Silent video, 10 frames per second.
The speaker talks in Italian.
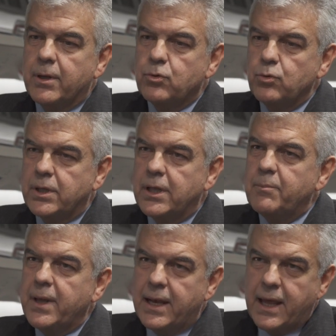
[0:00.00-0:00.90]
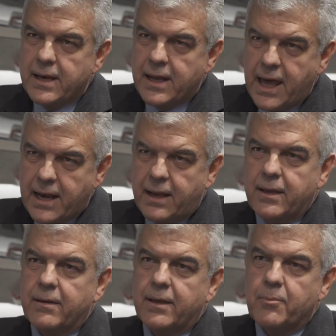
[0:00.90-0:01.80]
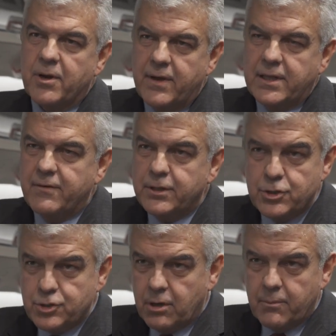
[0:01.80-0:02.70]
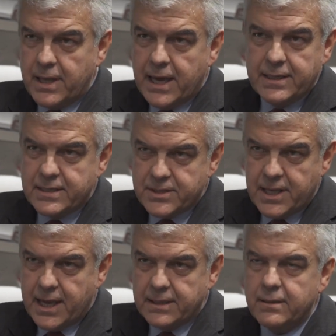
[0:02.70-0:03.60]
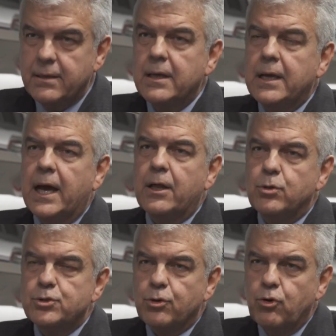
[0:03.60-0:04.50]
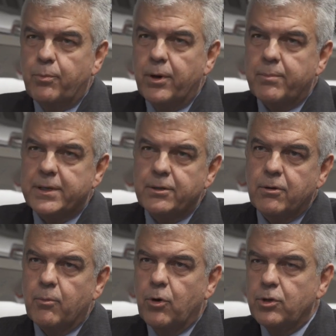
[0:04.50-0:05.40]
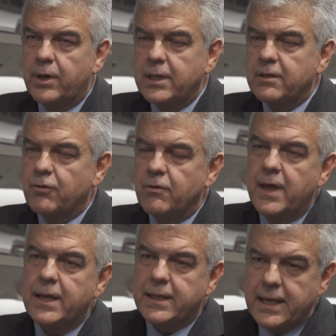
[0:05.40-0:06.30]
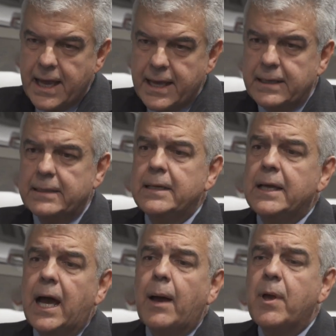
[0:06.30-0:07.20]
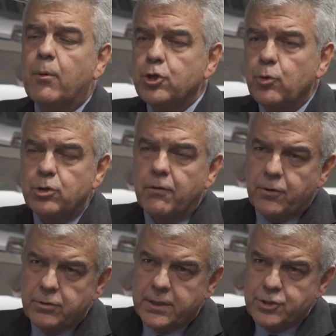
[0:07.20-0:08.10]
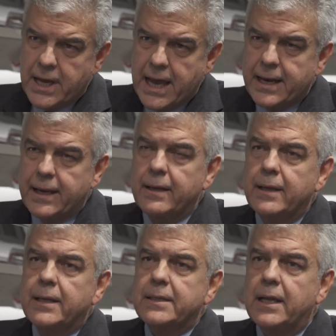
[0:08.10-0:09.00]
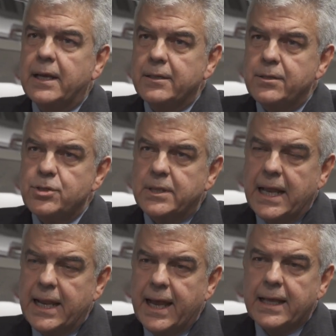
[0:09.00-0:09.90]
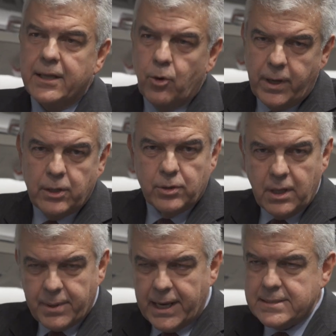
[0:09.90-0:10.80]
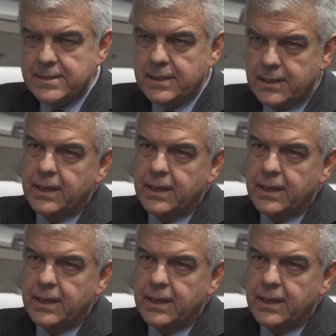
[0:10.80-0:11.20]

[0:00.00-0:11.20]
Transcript: battuta del PNRR, che, che prevede 25 miliardi assegnati al nostro gruppo, in particolar modo a Rete Ferroviaria Italiana, Abbiamo dovuto fronteggiare delle criticità legate all'aumento dei prezzi